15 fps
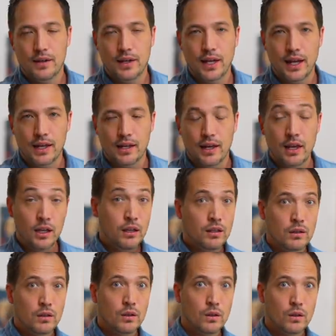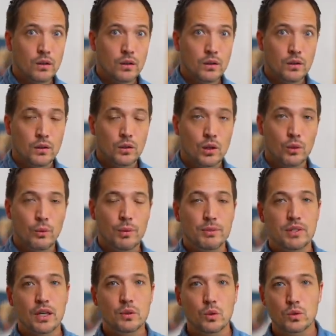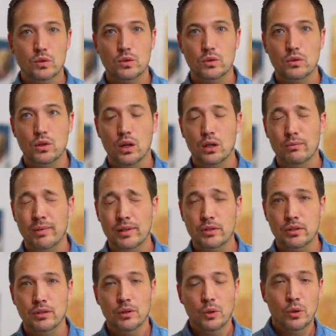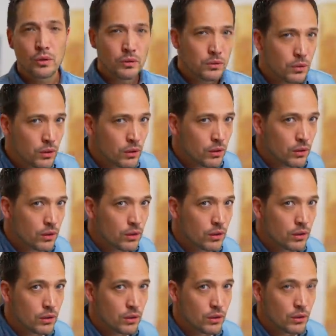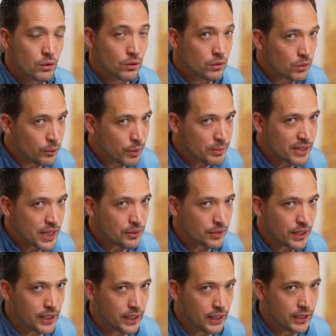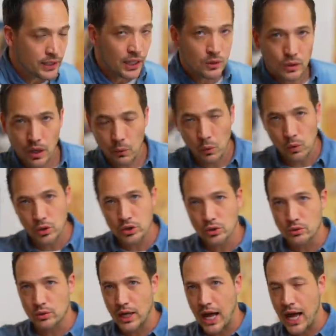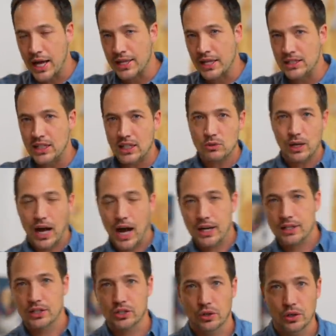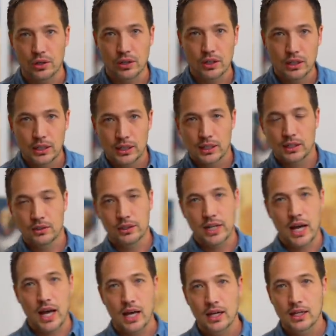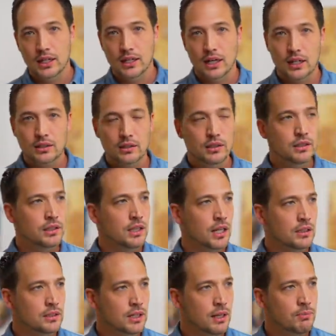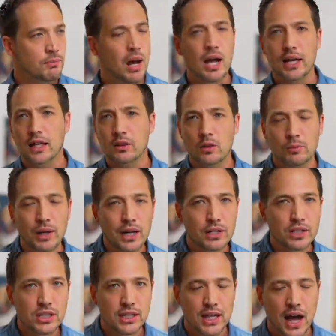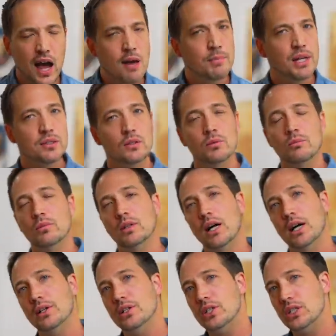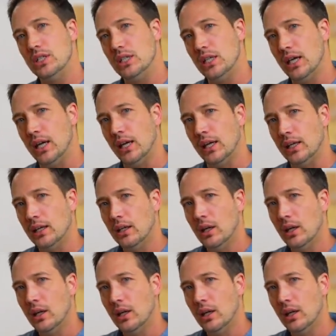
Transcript: ね、えいや、ウェブサイトを作って販売する本当本当ウェブサイトがいいなんとかオークションとか、なんちゃらとかあるでしょいろんな楽、楽天マーケットもあるし、アマゾンもあるし。い